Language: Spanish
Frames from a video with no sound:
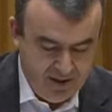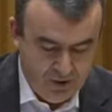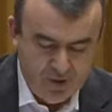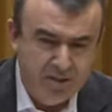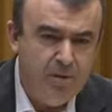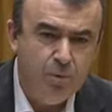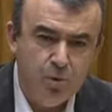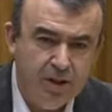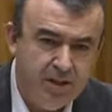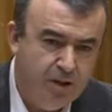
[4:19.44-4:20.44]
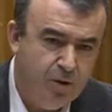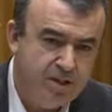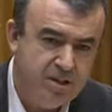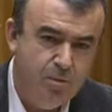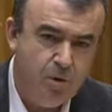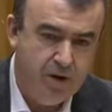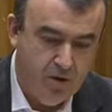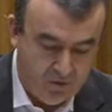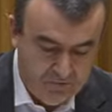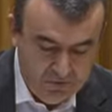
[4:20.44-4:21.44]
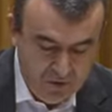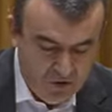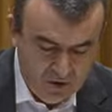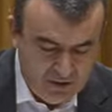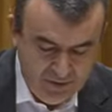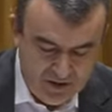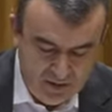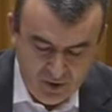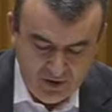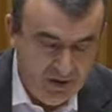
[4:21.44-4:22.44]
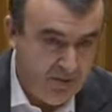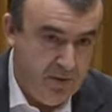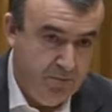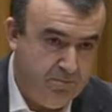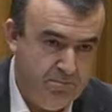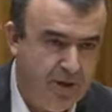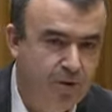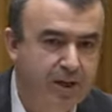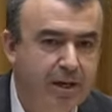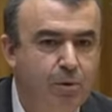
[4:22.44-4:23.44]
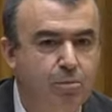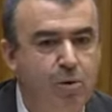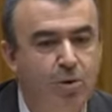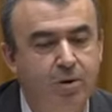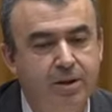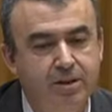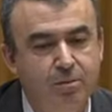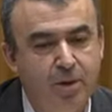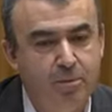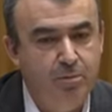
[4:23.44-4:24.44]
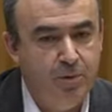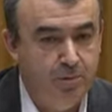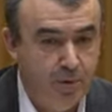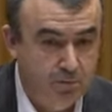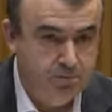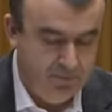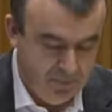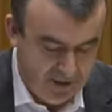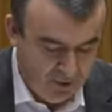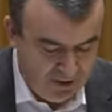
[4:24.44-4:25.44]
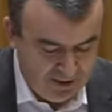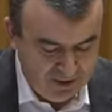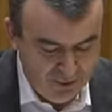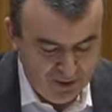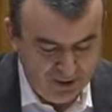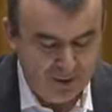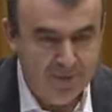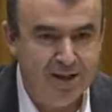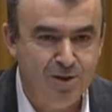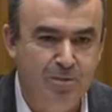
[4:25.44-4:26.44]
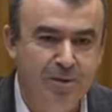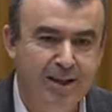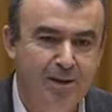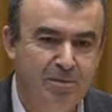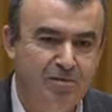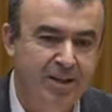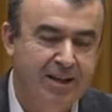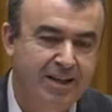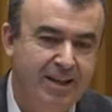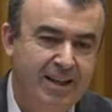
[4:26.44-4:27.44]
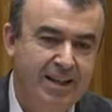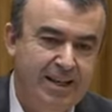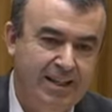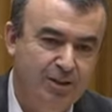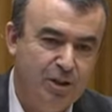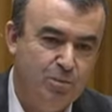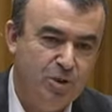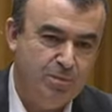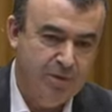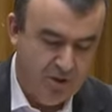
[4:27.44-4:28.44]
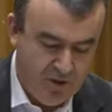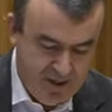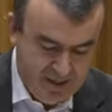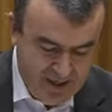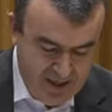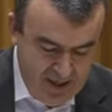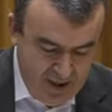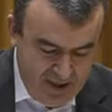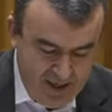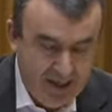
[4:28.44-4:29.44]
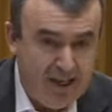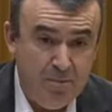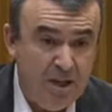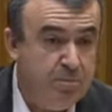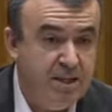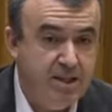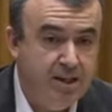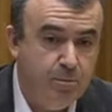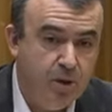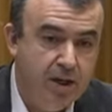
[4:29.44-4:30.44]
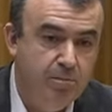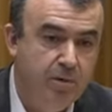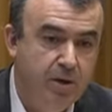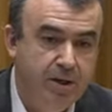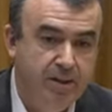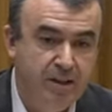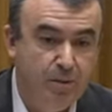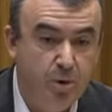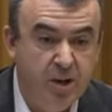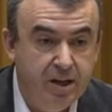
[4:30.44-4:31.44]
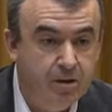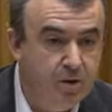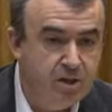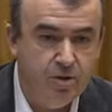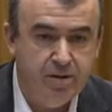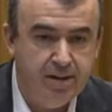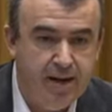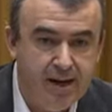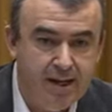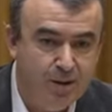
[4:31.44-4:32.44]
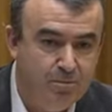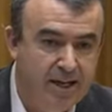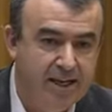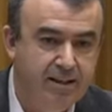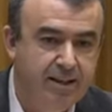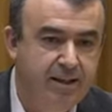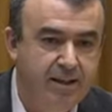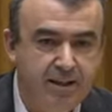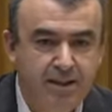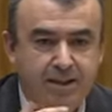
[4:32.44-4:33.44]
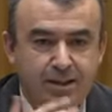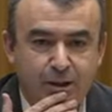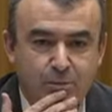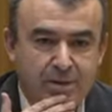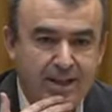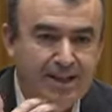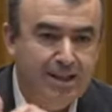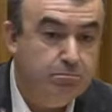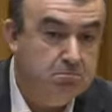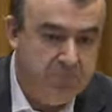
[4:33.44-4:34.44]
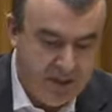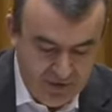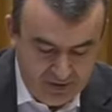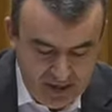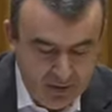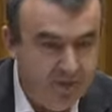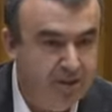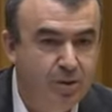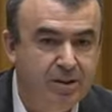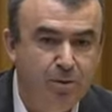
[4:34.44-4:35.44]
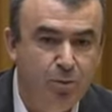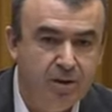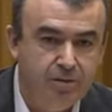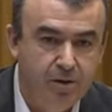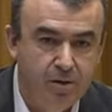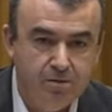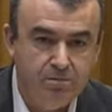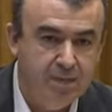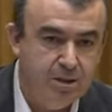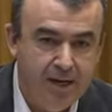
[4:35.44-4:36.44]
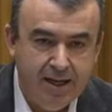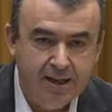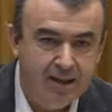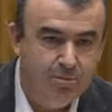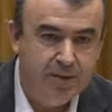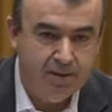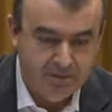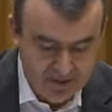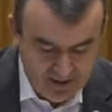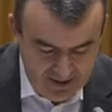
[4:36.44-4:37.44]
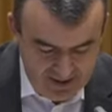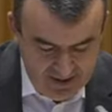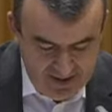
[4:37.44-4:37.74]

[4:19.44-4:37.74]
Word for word: Eh, con extrema puntualidad y con extremo rigor. Yo también les debo decir, y perdonen que hable un poco en nombre propio, pero estoy intentando utilizar mi caso para ejemplificar el de otras muchas personas, eh, jamás pensé, por ejemplo, en interponer una sociedad mercantil eh, para beneficiarme de una tributación más baja y para hacer